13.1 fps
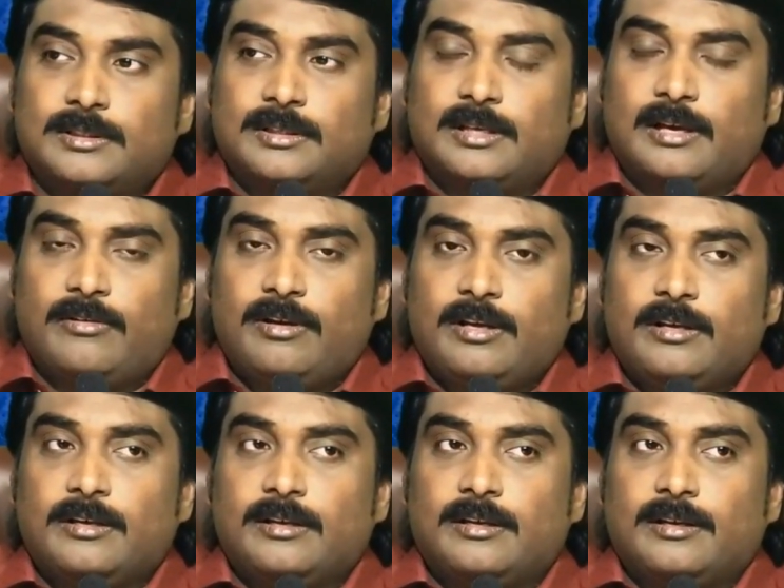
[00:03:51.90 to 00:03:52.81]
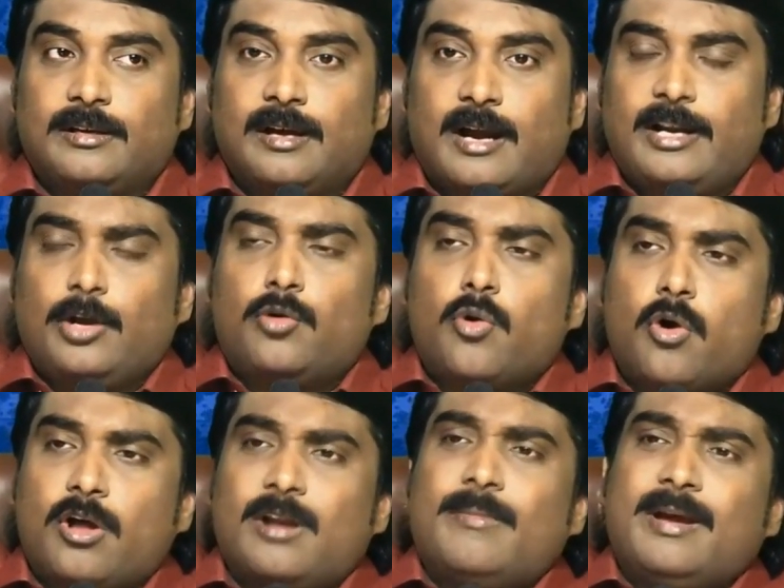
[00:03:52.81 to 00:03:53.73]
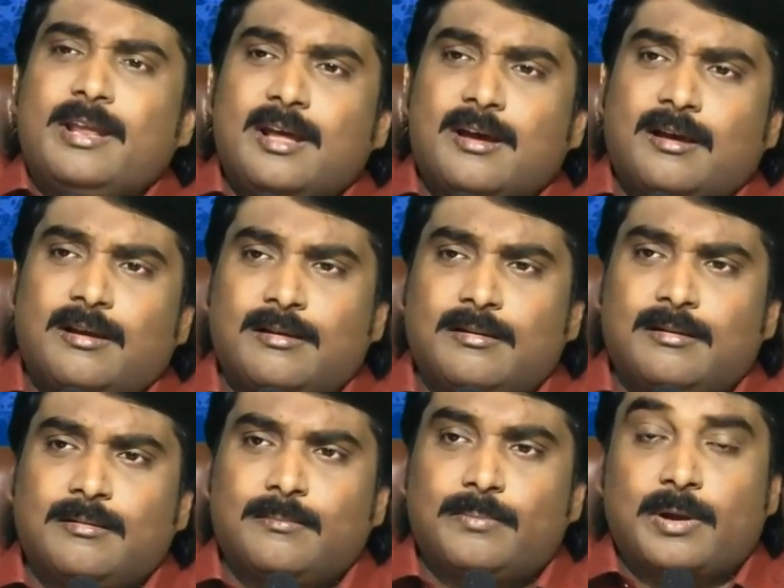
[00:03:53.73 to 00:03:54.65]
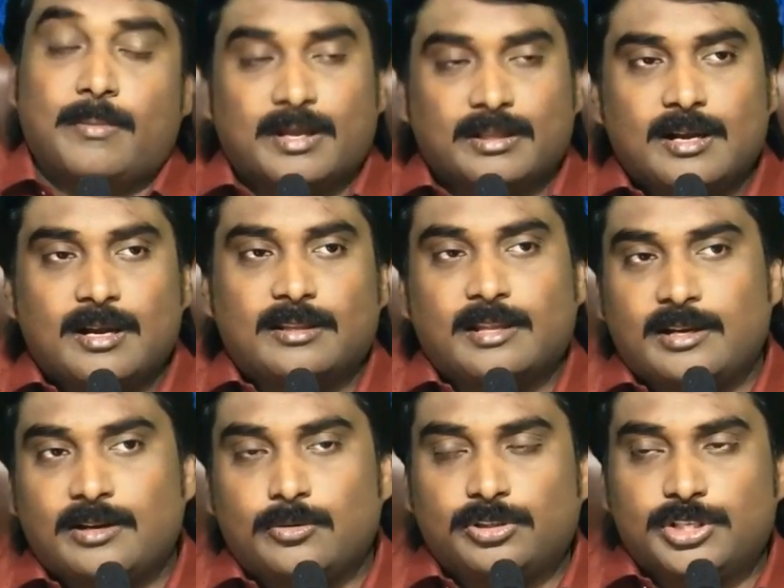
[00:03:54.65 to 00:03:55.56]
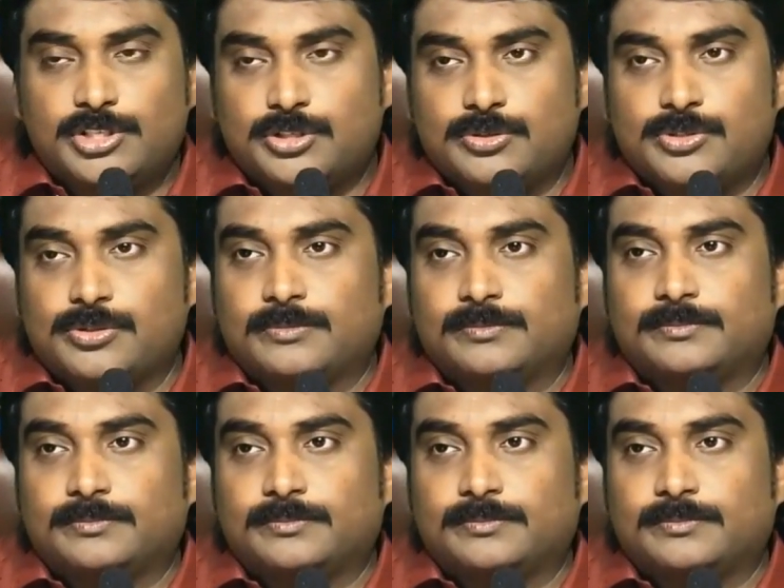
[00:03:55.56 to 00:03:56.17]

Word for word: ఏమండి అంటే ఘోరమైన ప్రమాదంగా దాన్ని గుర్తించవచ్చు